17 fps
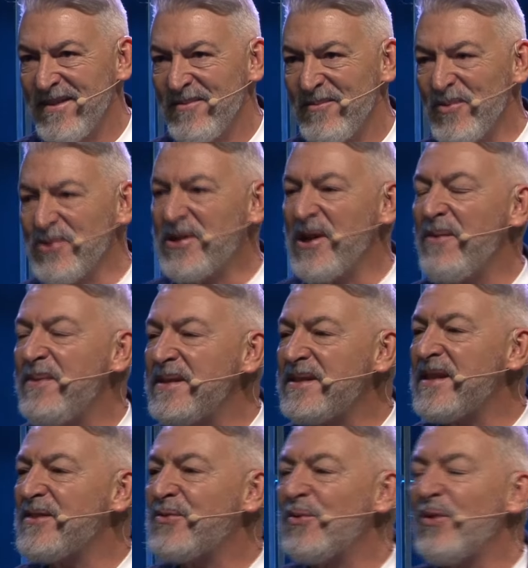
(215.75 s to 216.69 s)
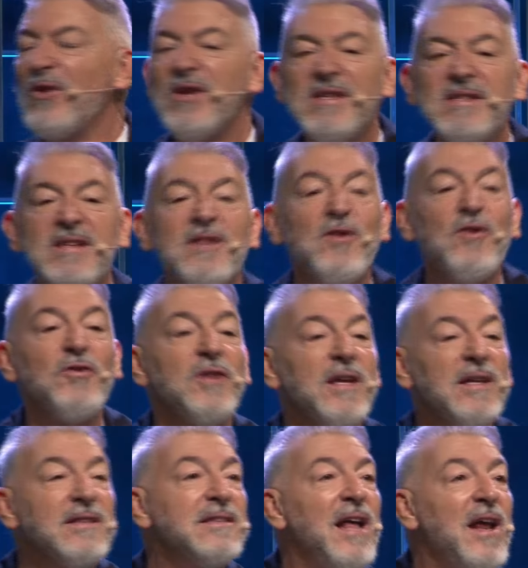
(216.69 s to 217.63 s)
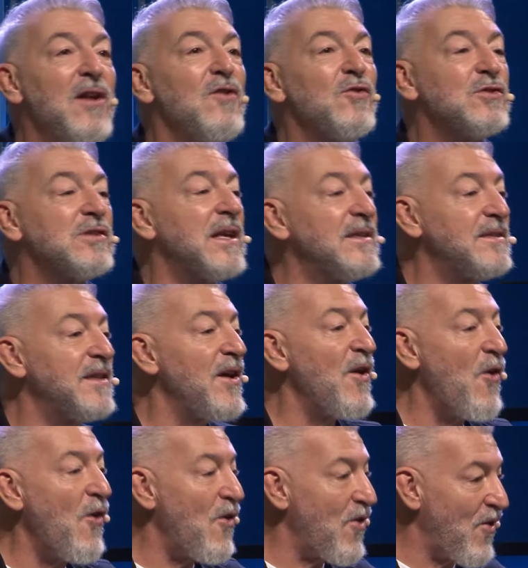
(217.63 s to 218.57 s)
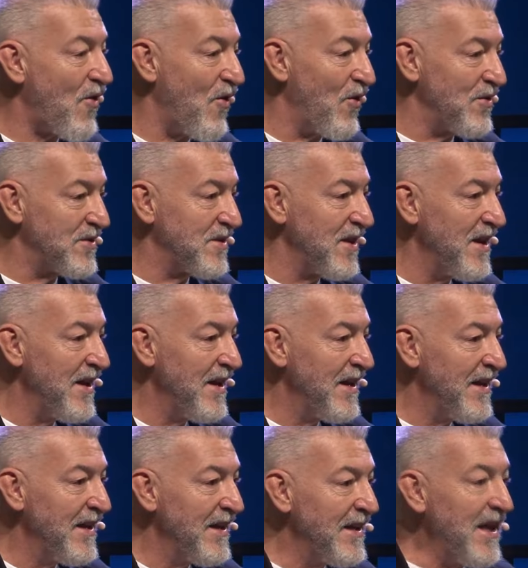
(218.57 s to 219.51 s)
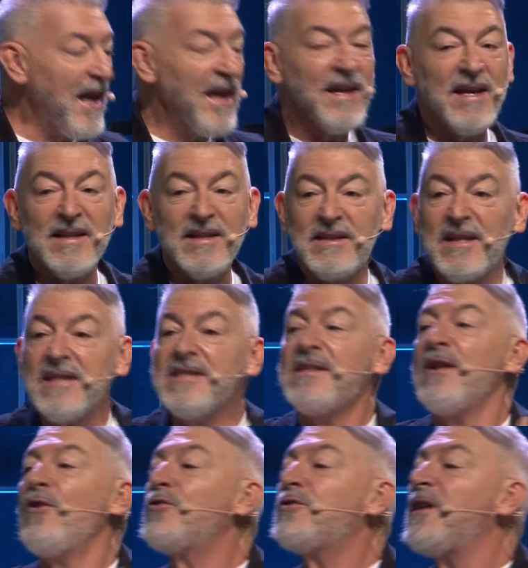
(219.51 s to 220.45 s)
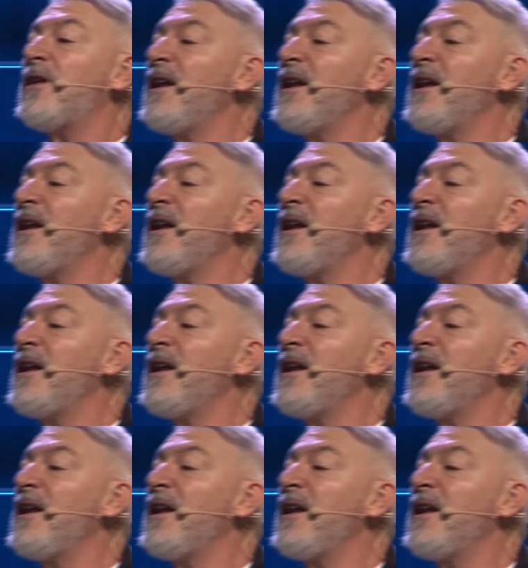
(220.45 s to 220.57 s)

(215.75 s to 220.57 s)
Muchas veces uno dice, dónde están los anteojos? Y alguien te dice, los